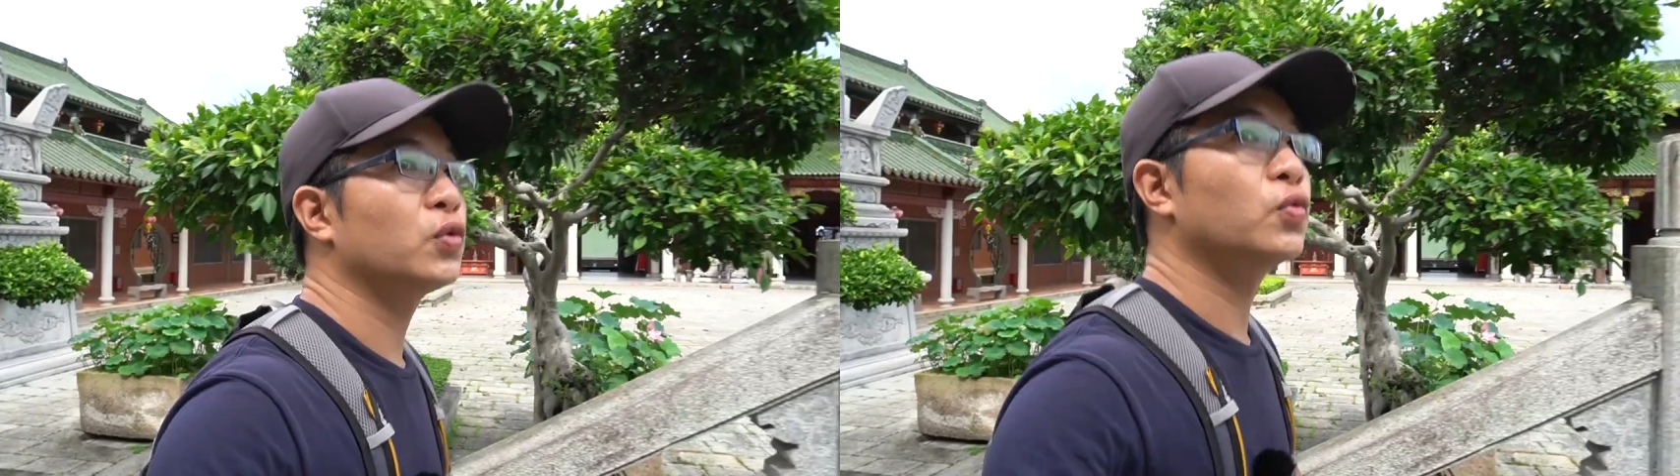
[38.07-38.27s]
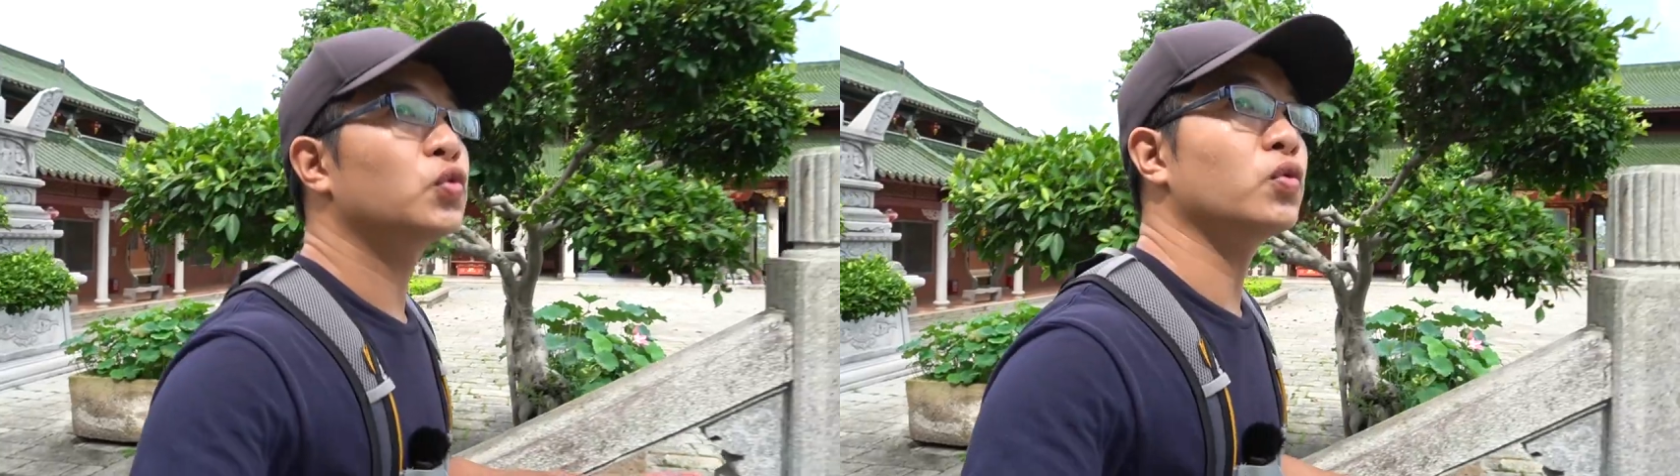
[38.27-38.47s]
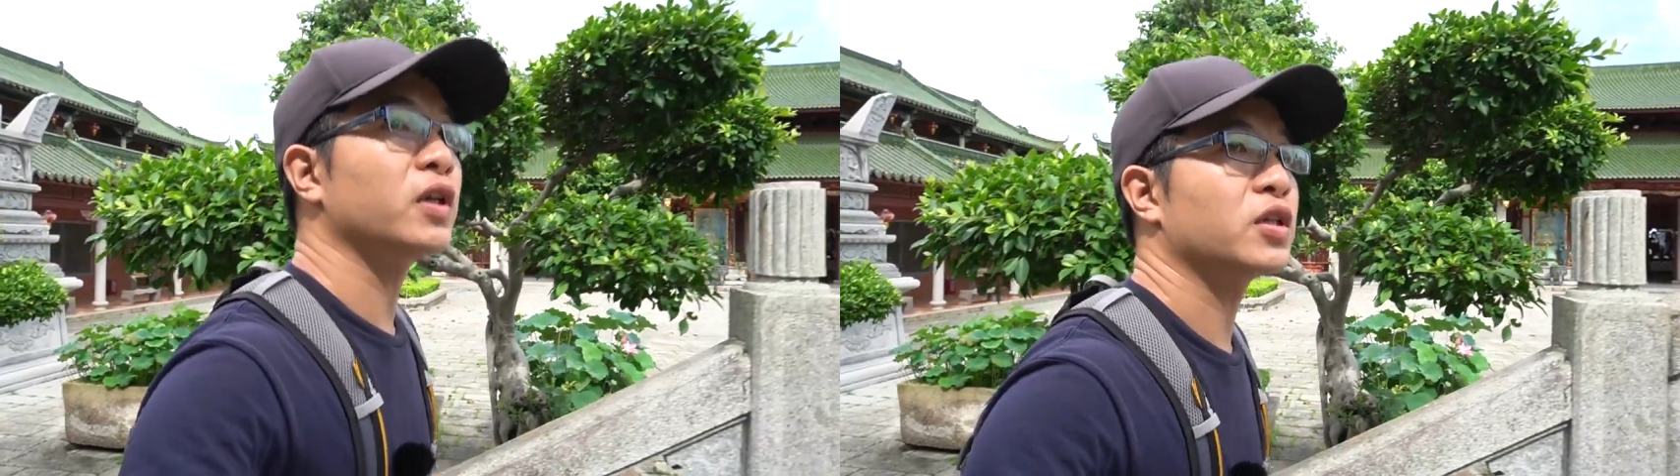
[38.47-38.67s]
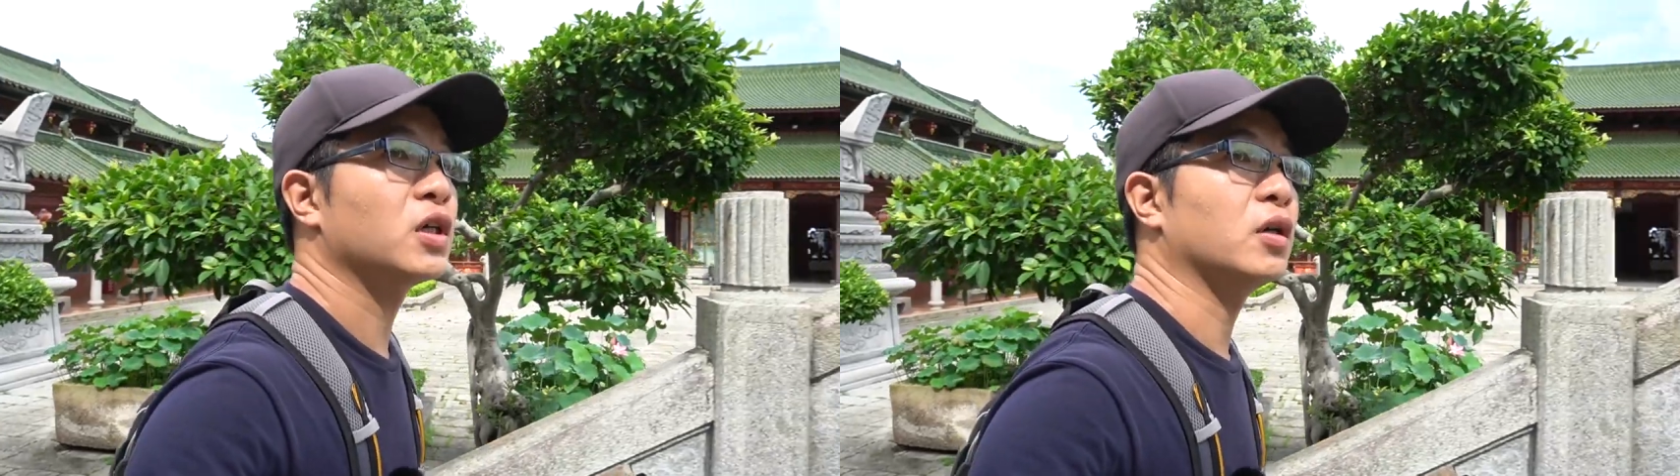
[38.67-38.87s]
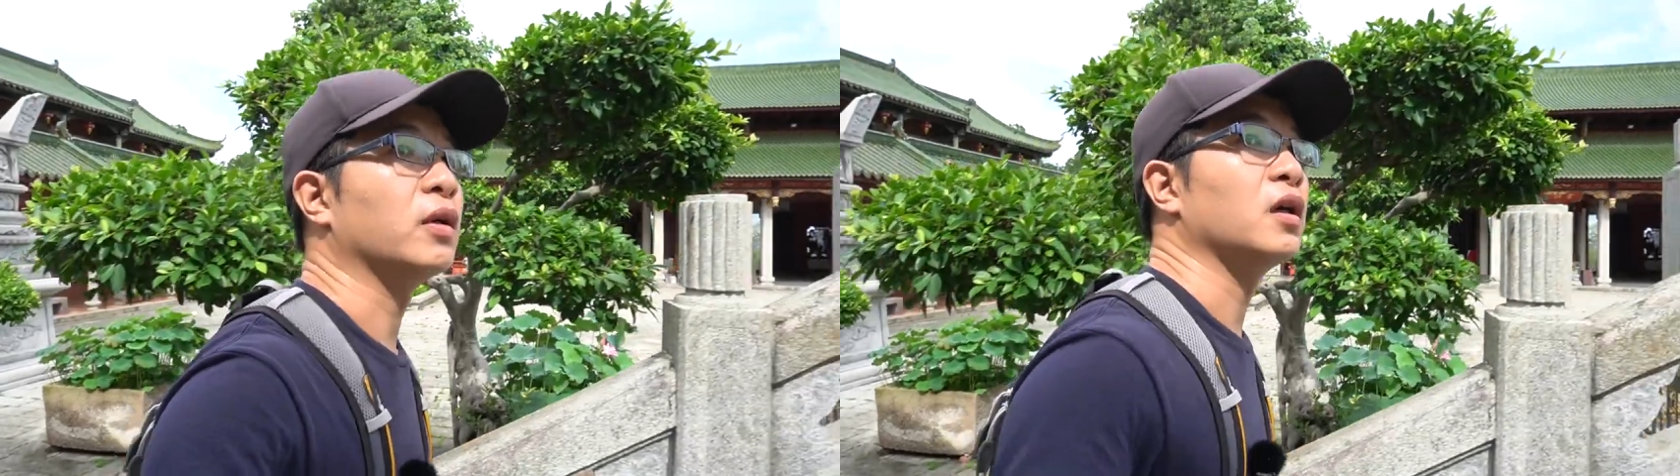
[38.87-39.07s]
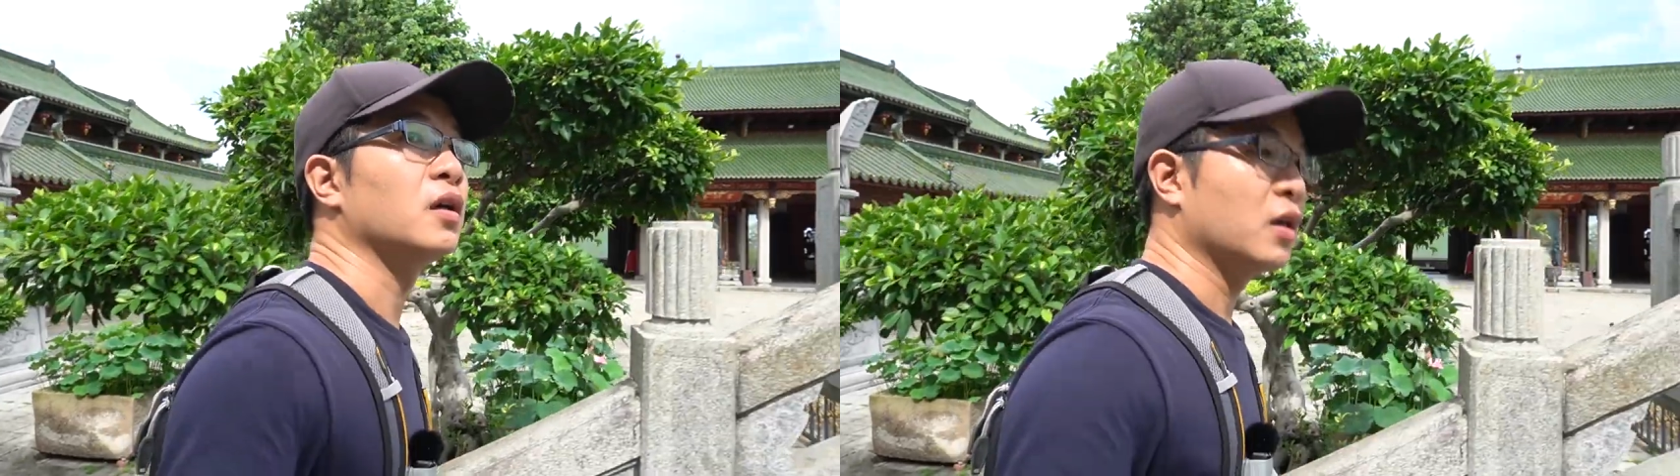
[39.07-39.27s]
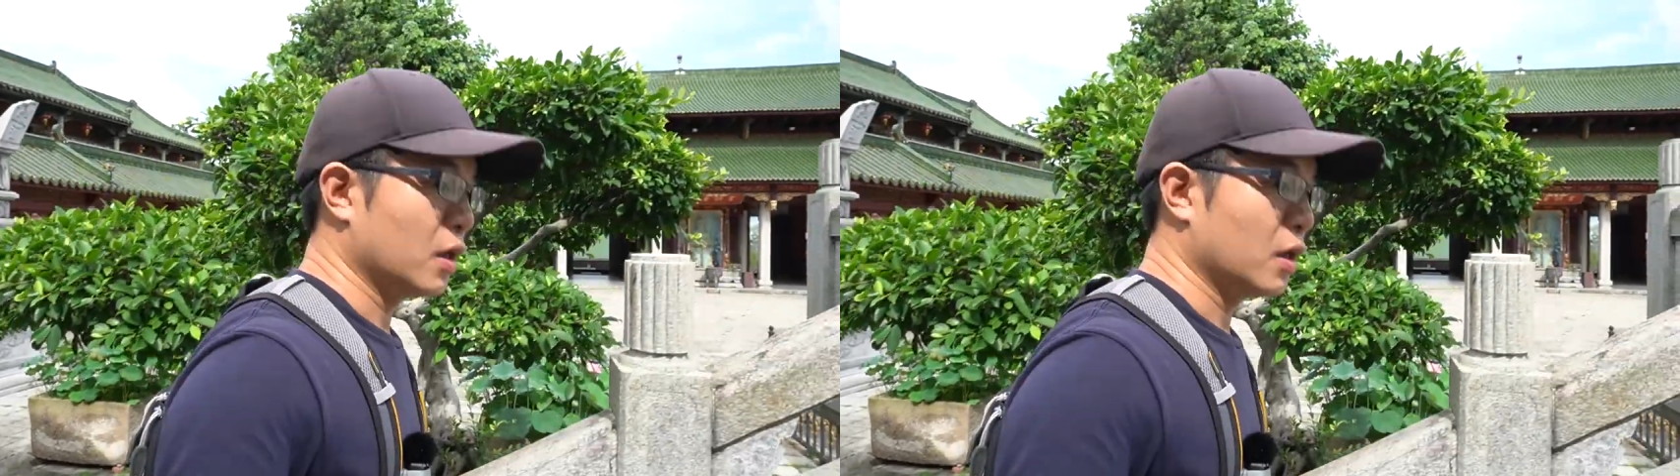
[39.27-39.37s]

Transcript: 初中的时候啊。